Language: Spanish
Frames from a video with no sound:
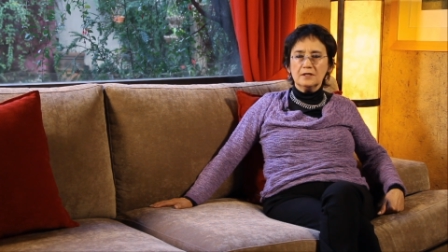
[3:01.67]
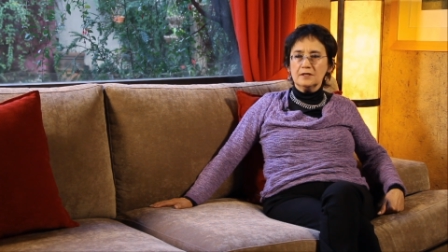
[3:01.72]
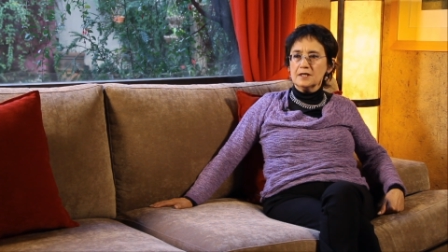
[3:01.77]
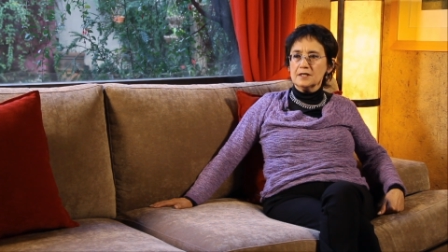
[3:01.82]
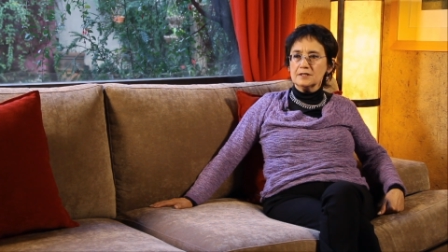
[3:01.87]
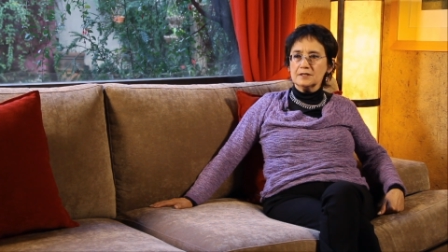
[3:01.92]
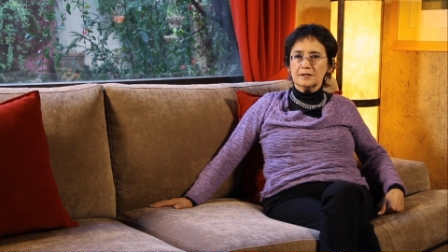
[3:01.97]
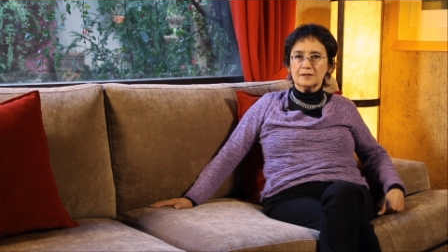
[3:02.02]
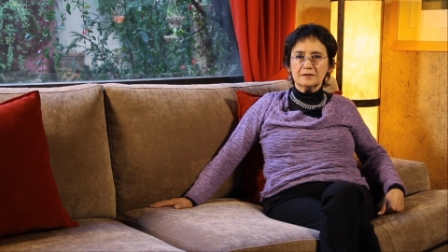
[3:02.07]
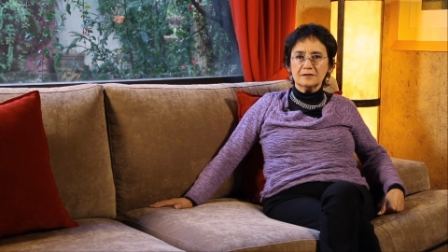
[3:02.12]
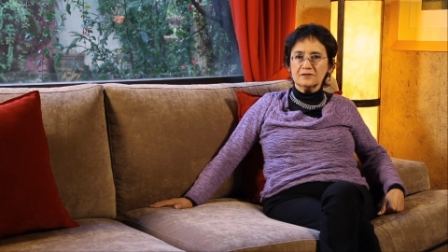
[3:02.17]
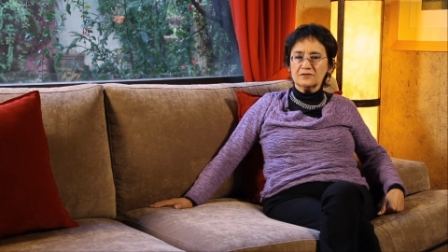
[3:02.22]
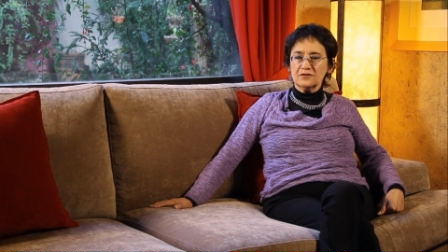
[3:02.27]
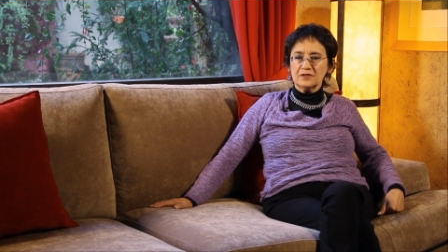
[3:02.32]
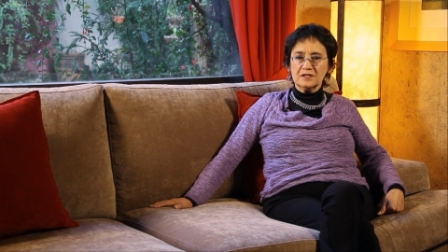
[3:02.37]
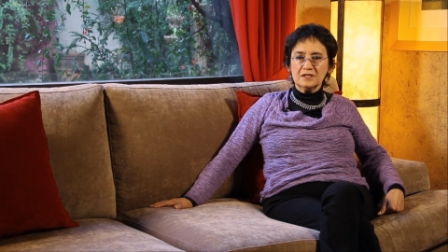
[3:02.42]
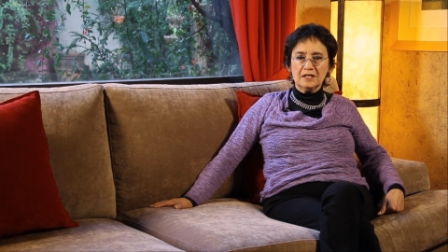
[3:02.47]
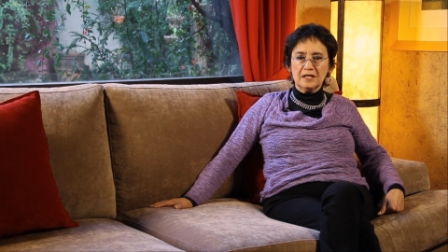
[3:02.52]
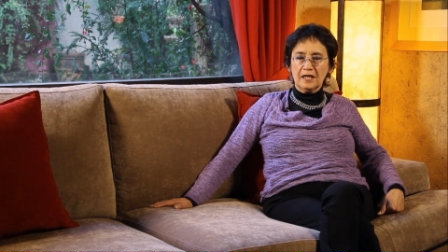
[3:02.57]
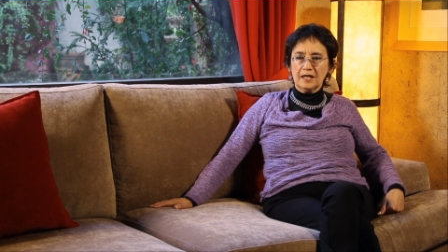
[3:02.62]
interesantes,
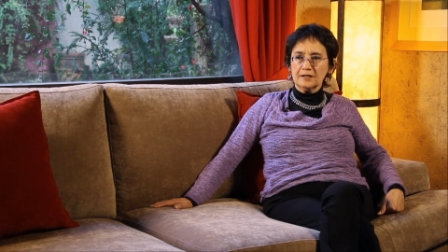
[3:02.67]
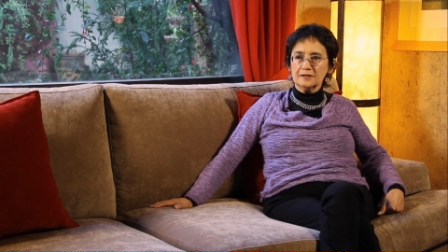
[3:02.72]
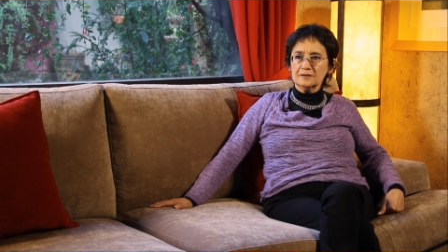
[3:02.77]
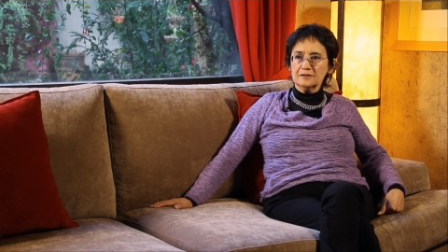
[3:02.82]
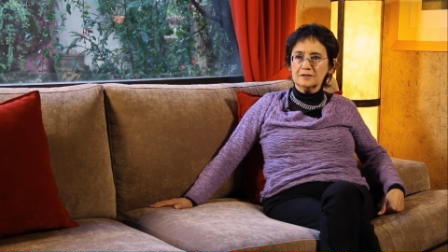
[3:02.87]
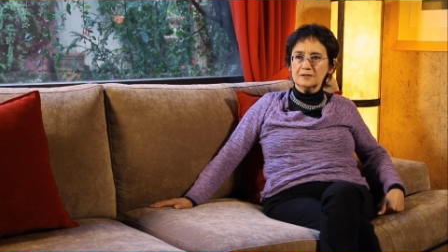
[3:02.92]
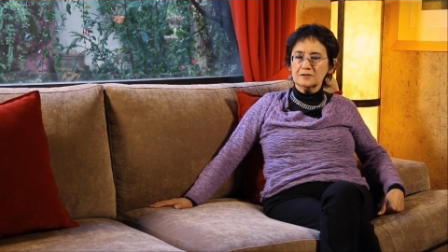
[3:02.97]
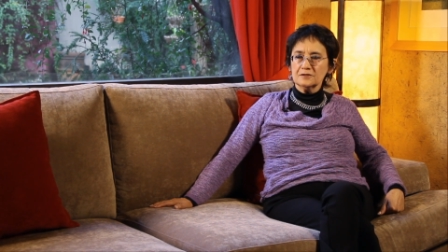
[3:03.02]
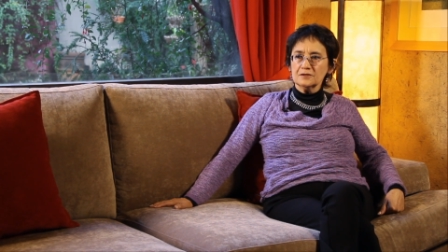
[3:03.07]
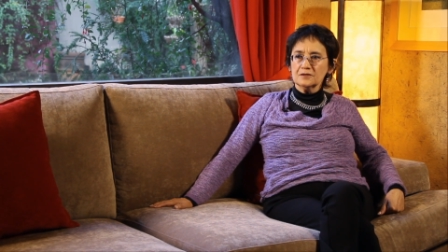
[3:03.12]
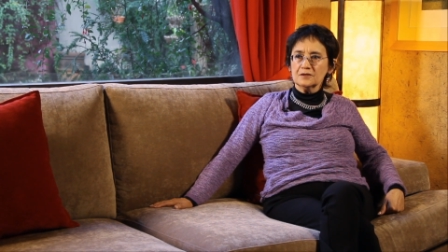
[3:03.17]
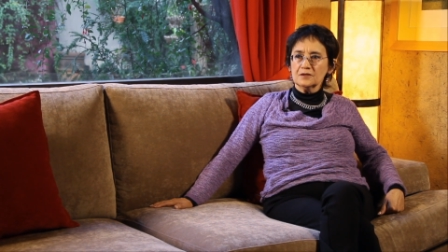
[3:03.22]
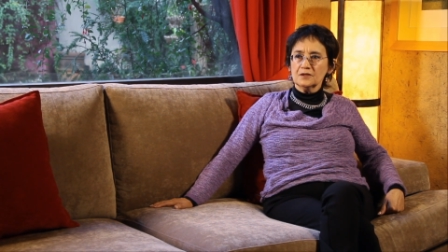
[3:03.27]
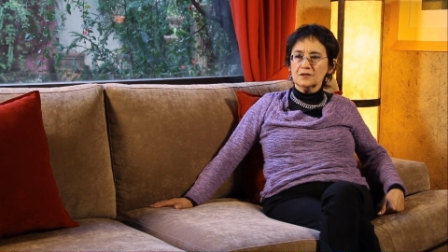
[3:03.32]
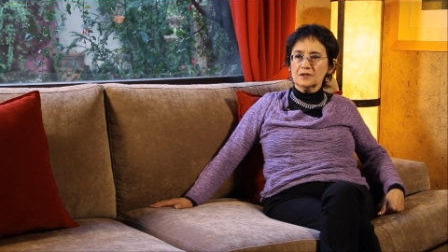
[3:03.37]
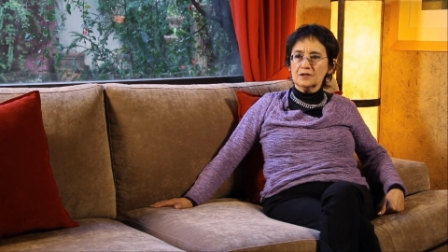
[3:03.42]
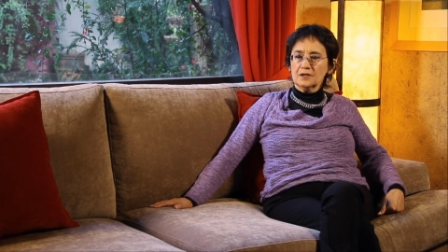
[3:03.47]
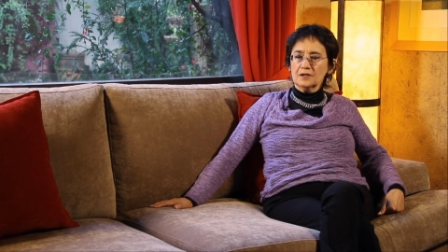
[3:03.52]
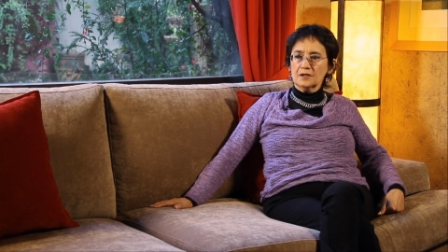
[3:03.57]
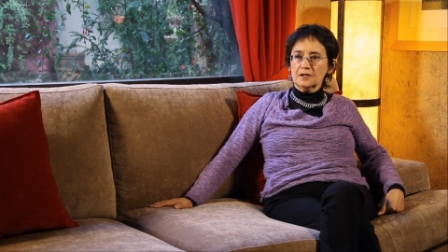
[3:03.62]
fascinantes
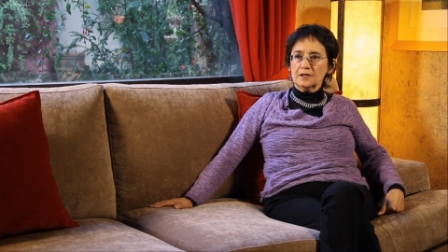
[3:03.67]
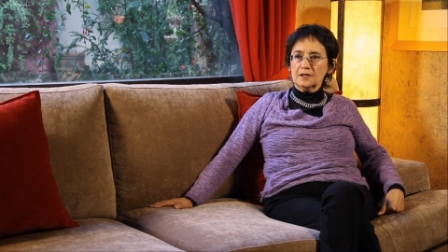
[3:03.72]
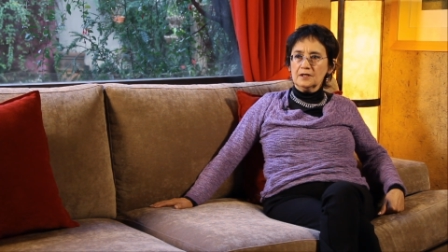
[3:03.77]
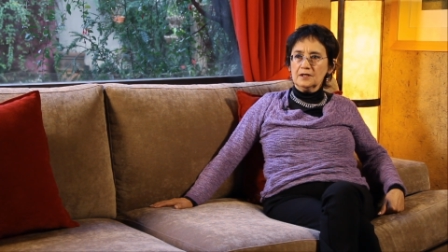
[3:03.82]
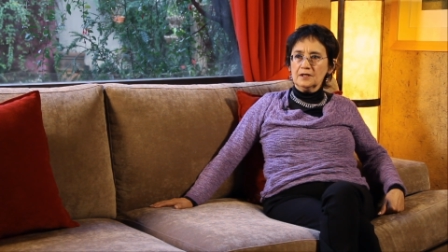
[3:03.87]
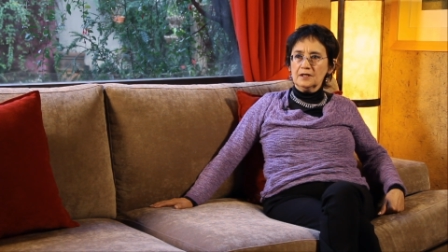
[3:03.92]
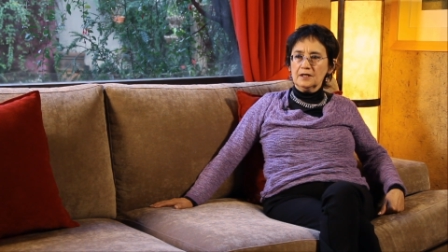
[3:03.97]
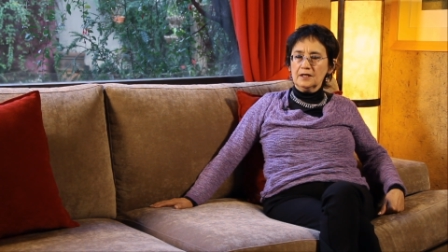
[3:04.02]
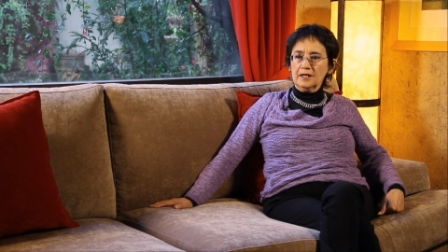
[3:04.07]
y